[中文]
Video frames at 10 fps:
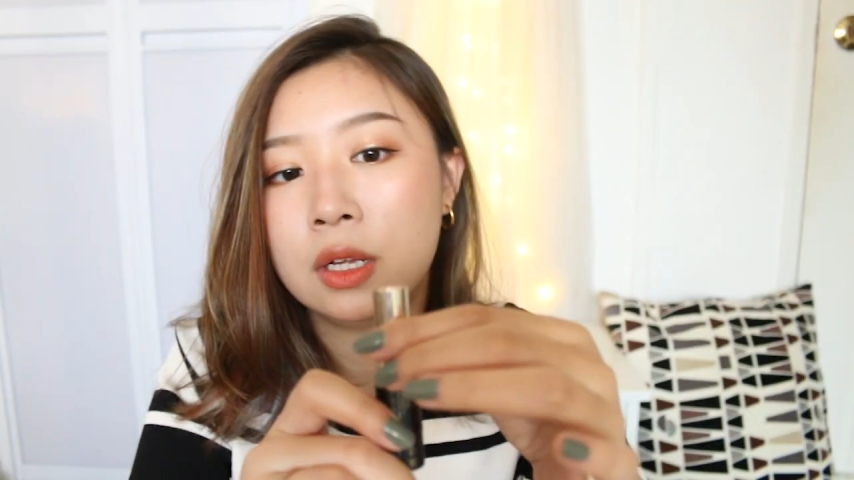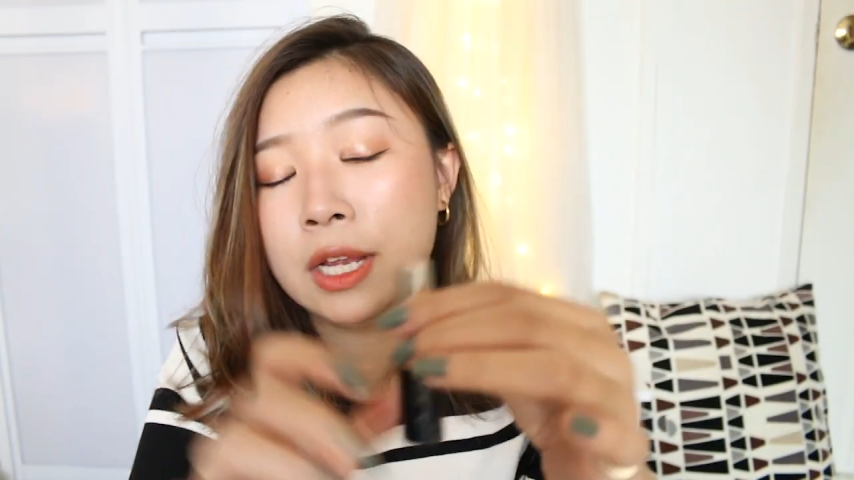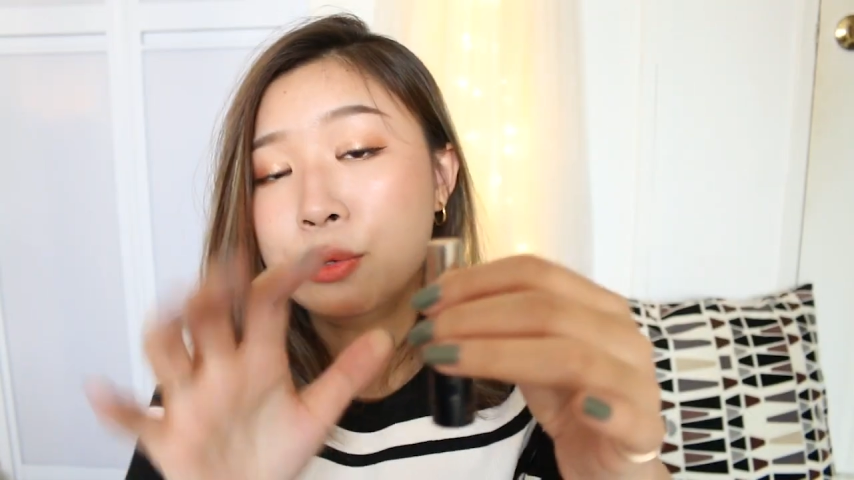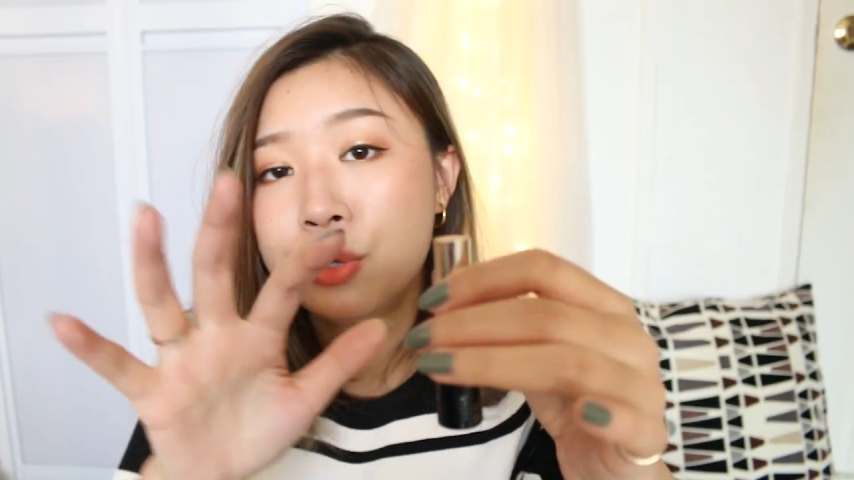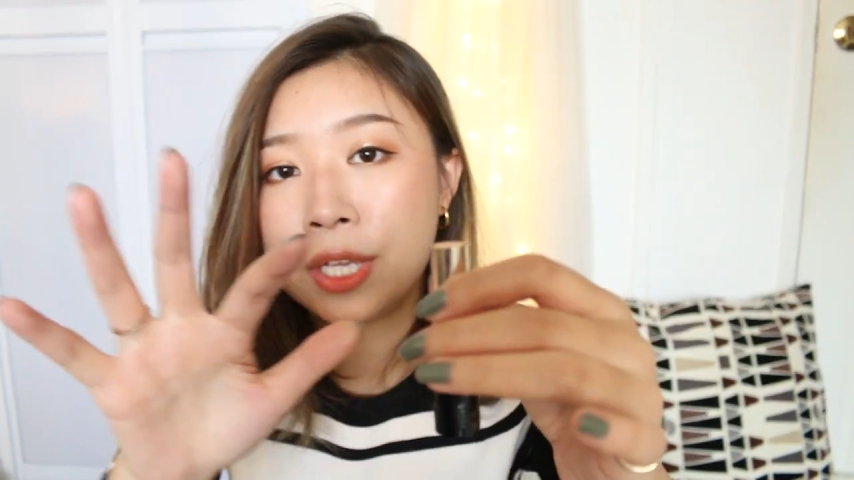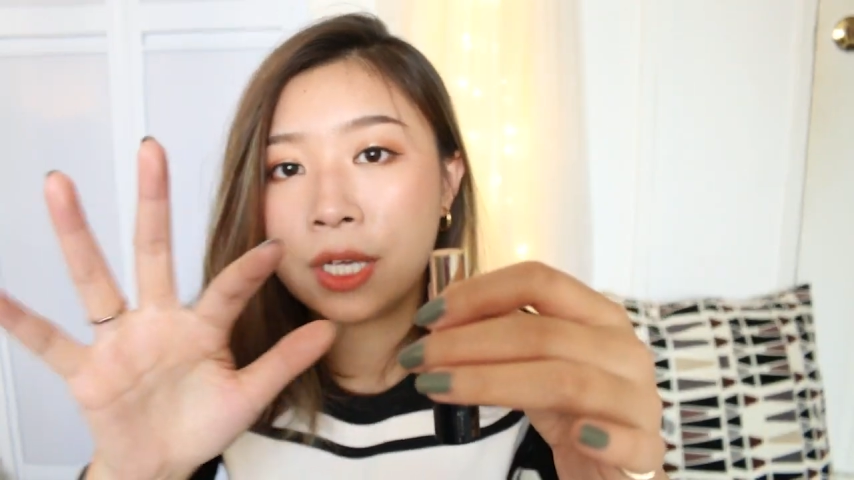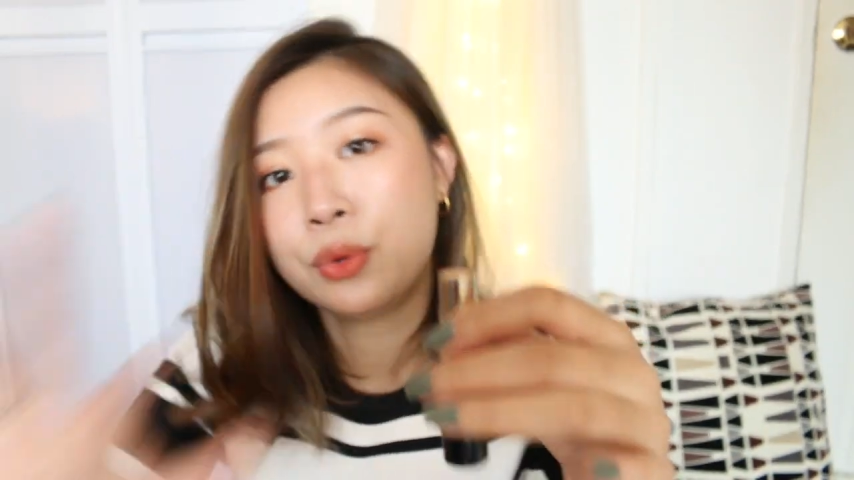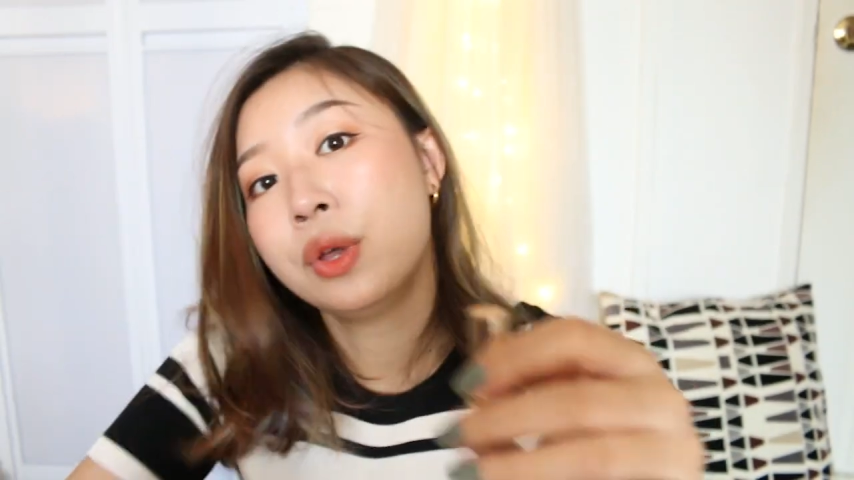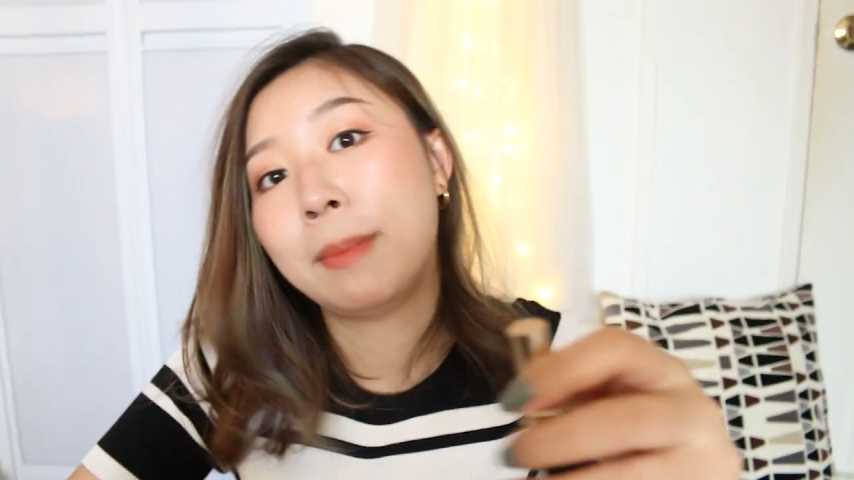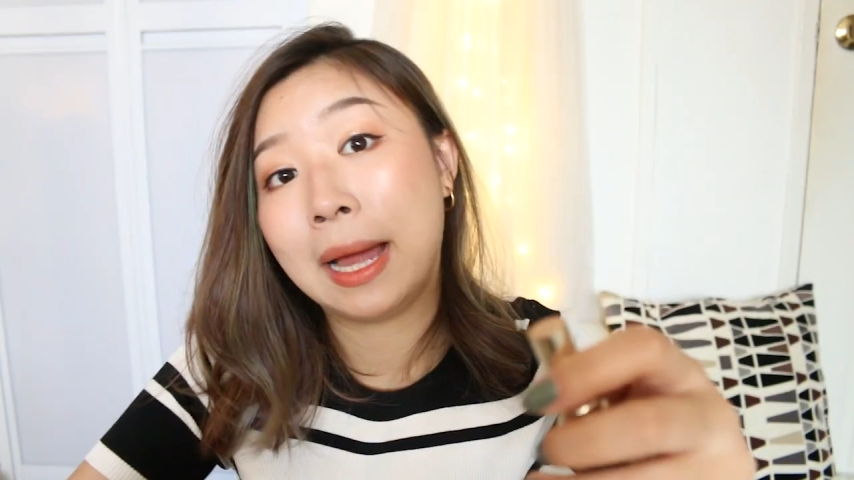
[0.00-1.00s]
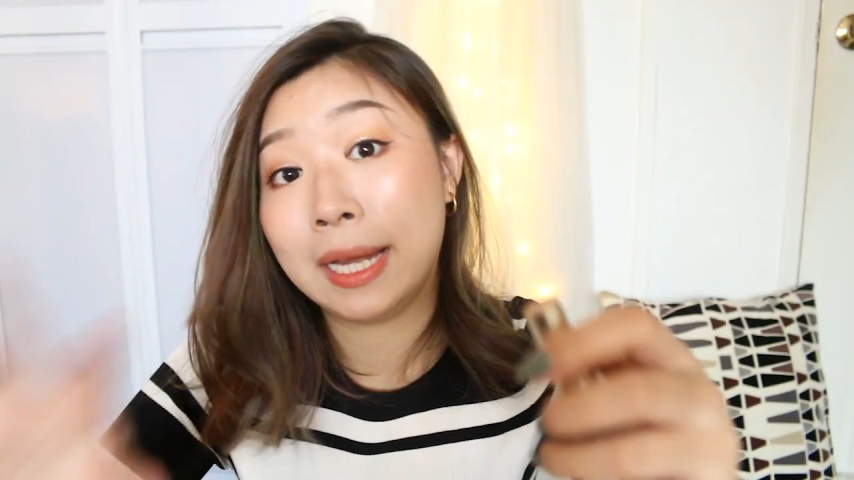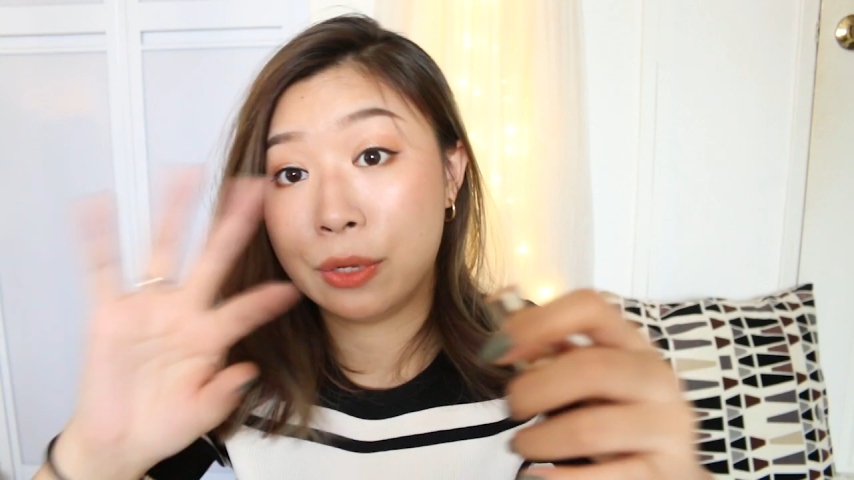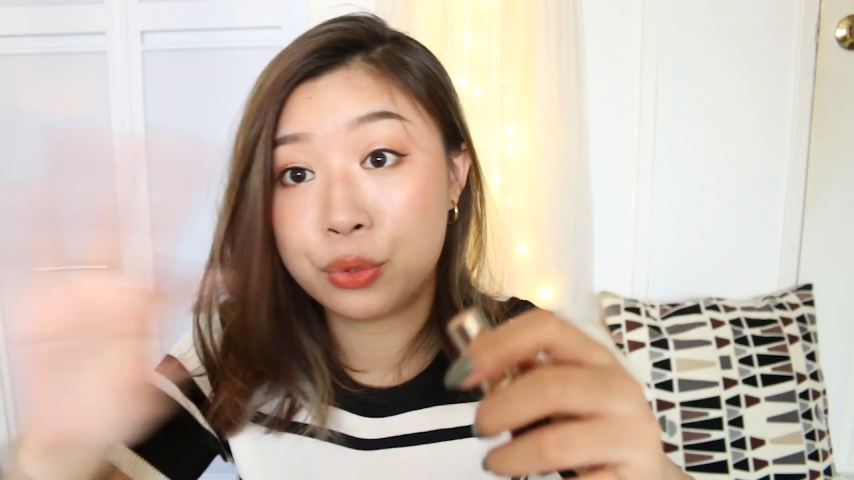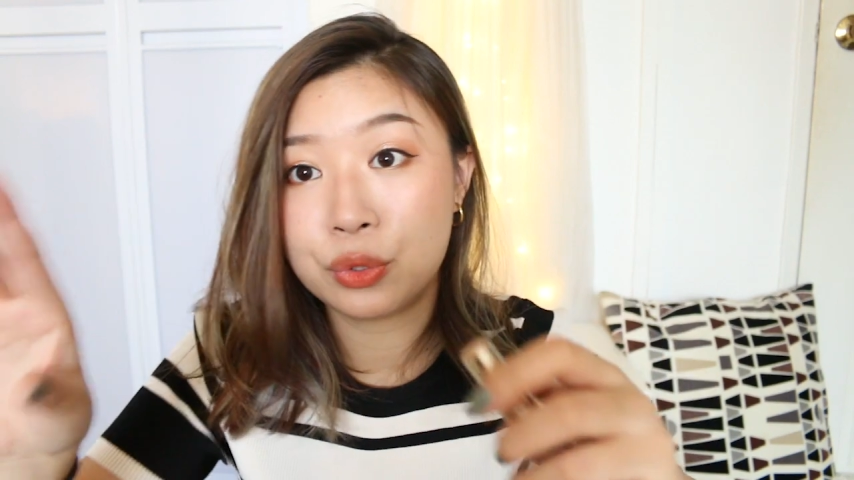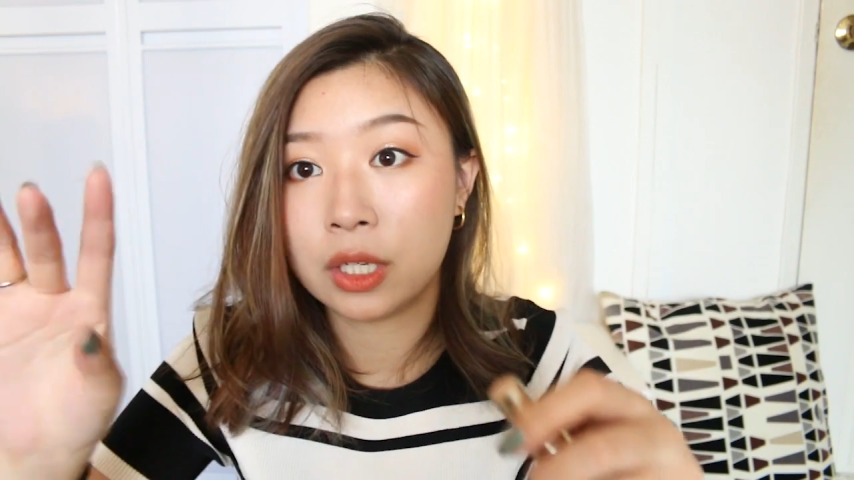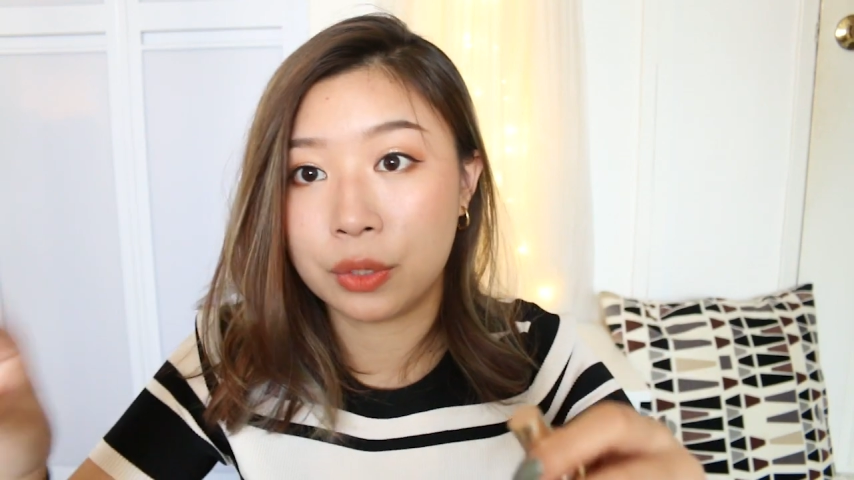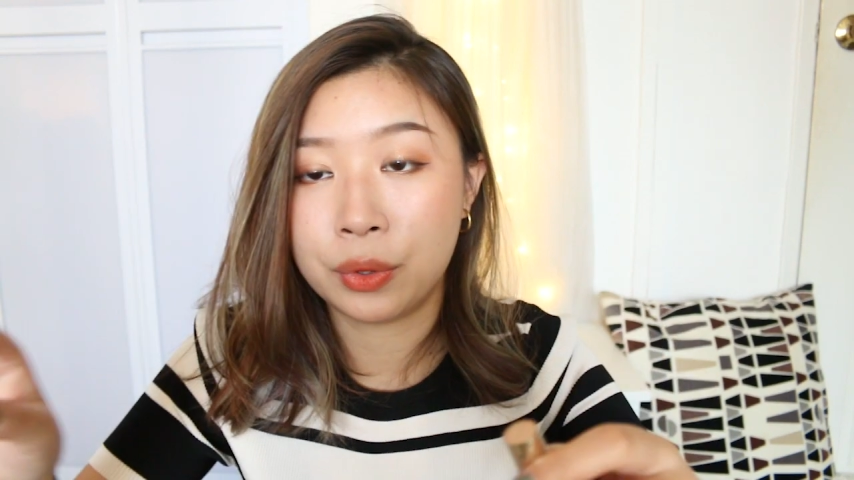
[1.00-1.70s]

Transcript: 连续一个月吧，连续一个